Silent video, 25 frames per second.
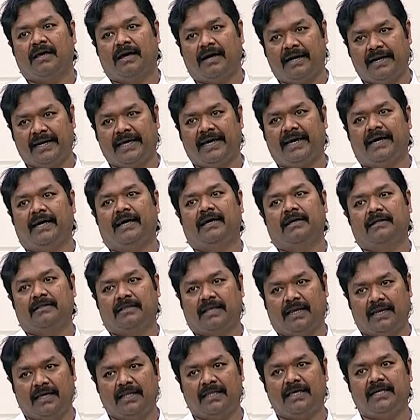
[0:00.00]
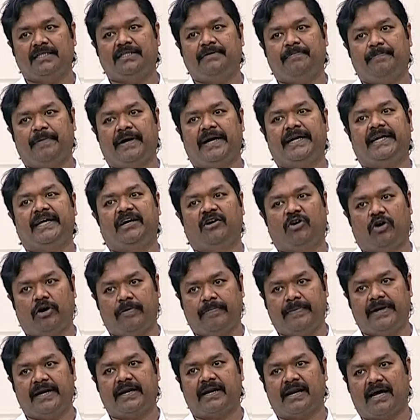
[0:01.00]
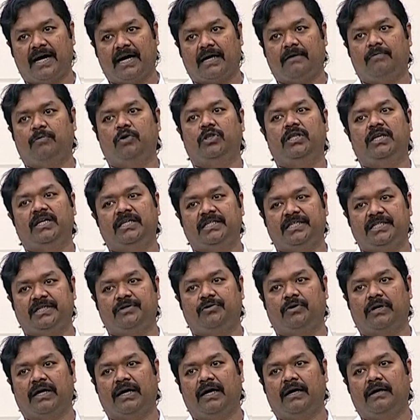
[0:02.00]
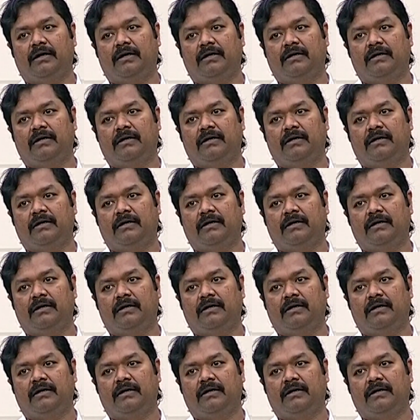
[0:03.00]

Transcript: అంటే తెలుగుదేశం పార్టీ గవర్నమెంట్ రాకముందు నుంచి కూడా